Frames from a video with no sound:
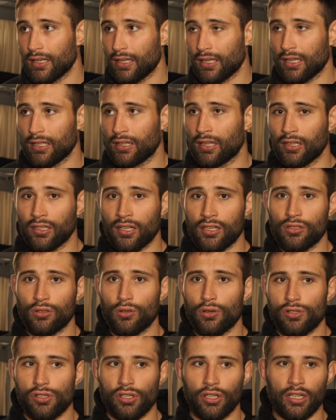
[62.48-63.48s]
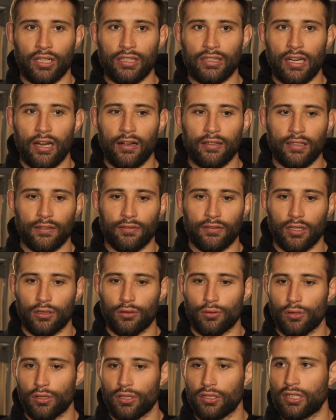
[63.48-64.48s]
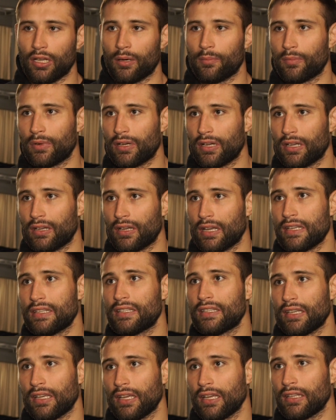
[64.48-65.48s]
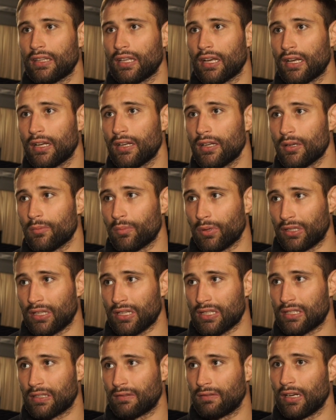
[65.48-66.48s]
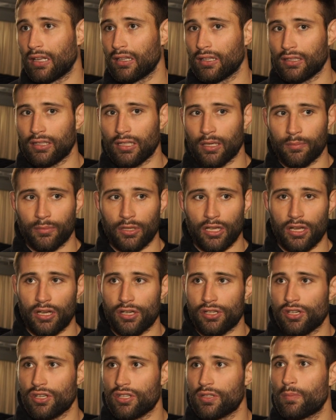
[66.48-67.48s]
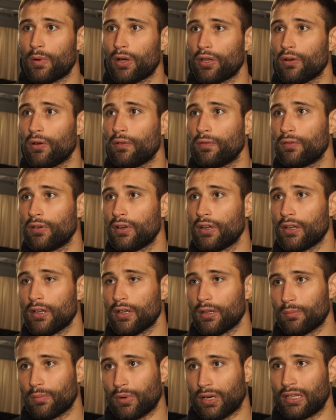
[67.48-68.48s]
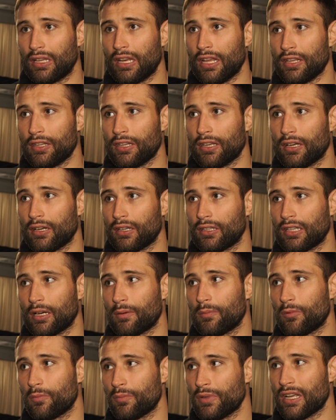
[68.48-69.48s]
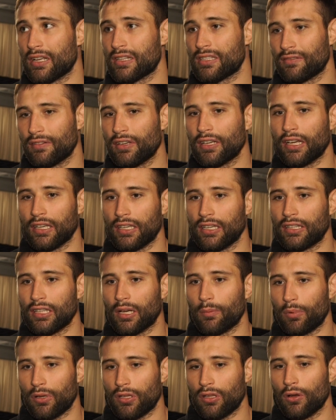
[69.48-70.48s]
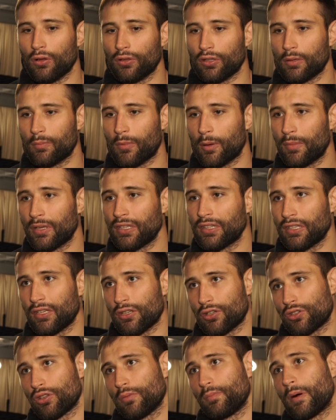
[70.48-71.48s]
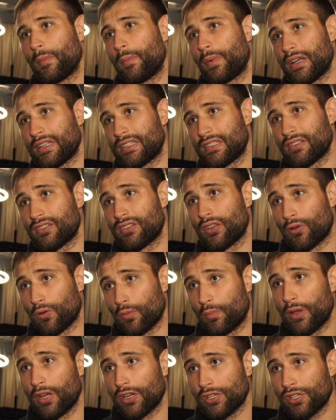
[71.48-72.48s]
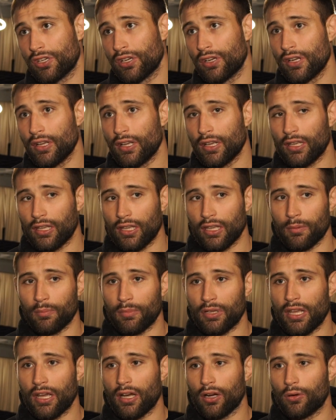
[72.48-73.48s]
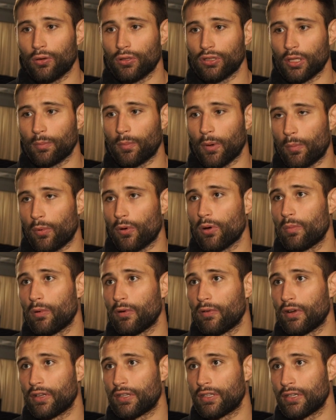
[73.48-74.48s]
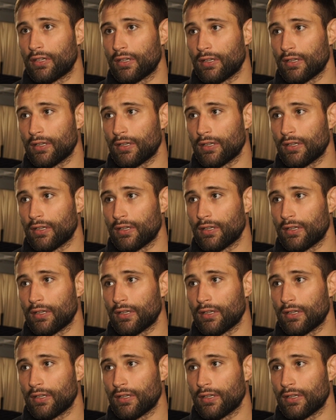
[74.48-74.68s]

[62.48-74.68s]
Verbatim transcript: И долгосрочных контрактов, которые там ACA, э, да, предоставляла там на 6 боев продление, там, у меня свои какие-то определенные моменты есть, чтобы попасть за рубеж, и мне охота попробовать